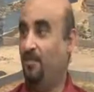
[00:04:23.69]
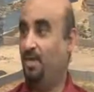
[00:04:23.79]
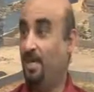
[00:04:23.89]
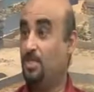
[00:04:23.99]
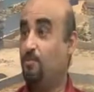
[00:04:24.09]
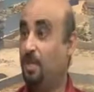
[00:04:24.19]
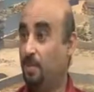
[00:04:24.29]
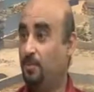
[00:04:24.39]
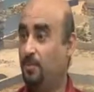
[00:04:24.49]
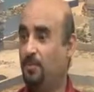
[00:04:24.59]

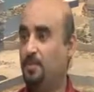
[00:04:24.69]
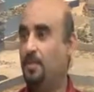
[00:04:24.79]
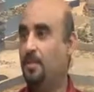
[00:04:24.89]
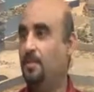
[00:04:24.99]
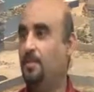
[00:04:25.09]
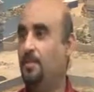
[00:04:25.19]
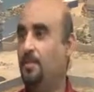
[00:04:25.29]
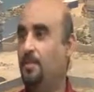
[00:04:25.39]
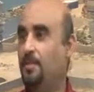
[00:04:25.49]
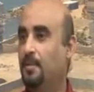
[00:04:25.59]
فالأسباب
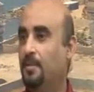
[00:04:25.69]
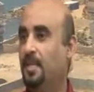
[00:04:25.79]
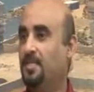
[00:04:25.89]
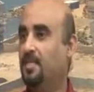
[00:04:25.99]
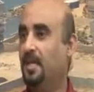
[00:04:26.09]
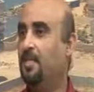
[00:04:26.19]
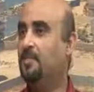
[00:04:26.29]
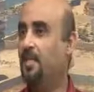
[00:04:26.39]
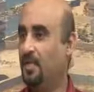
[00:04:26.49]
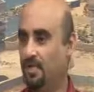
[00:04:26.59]
آه، لا
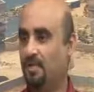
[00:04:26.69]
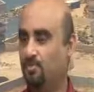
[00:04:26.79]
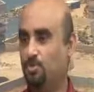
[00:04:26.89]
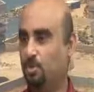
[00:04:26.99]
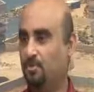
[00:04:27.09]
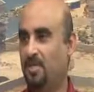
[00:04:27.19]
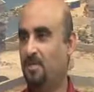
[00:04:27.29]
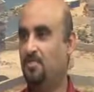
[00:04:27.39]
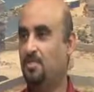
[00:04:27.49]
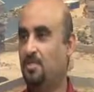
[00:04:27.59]
تتعدى عندنا في
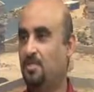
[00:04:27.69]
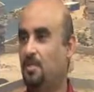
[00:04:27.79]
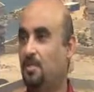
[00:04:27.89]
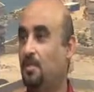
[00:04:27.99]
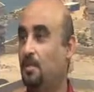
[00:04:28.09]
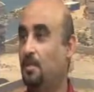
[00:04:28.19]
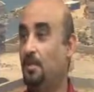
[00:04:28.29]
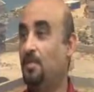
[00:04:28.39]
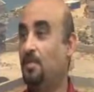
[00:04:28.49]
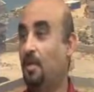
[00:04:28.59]
مجتمعنا الفلسطيني
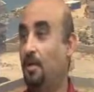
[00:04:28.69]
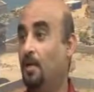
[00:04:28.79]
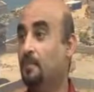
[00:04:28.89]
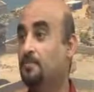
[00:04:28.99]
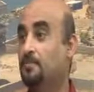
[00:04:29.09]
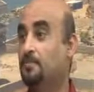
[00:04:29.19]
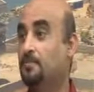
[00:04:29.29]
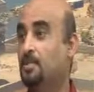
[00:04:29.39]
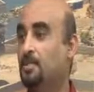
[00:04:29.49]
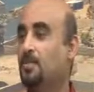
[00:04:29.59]
نمط الحياة
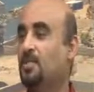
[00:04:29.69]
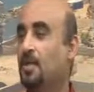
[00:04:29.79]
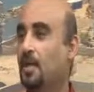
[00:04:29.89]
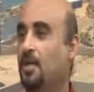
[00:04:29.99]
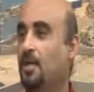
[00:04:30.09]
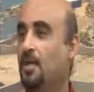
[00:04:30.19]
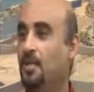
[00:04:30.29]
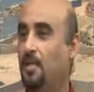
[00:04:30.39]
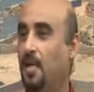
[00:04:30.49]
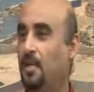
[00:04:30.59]
نمط الحياة
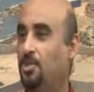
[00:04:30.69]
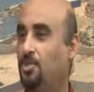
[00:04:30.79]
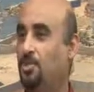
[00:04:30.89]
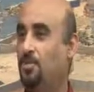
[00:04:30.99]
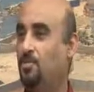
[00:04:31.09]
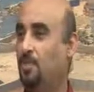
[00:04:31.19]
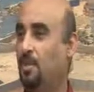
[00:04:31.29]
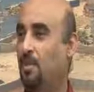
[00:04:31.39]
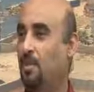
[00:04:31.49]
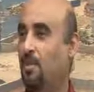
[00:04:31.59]
اللي عايشينه
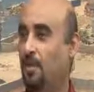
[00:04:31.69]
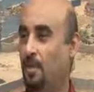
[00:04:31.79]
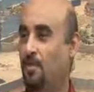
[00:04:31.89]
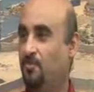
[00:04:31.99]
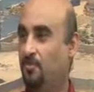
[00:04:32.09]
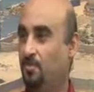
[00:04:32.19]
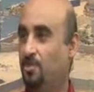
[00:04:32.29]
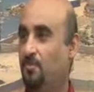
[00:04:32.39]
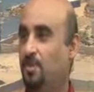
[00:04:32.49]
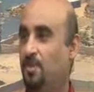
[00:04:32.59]
احنا في
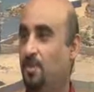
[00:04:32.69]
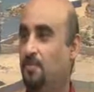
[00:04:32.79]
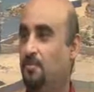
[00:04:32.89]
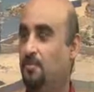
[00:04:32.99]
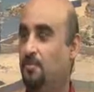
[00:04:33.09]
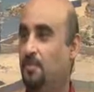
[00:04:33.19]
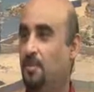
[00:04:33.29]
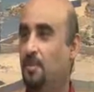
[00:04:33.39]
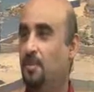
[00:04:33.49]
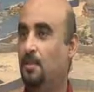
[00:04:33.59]
مجتمعنا
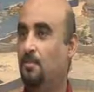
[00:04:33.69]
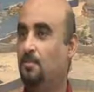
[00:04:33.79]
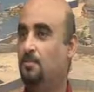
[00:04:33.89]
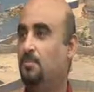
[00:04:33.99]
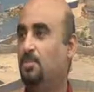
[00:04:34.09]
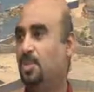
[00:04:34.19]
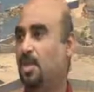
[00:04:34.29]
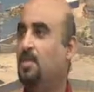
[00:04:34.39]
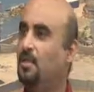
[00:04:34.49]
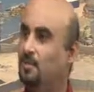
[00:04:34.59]
آه،
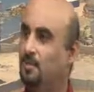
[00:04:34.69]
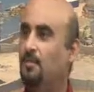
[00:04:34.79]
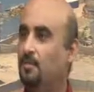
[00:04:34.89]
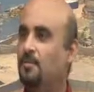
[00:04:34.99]
بشكل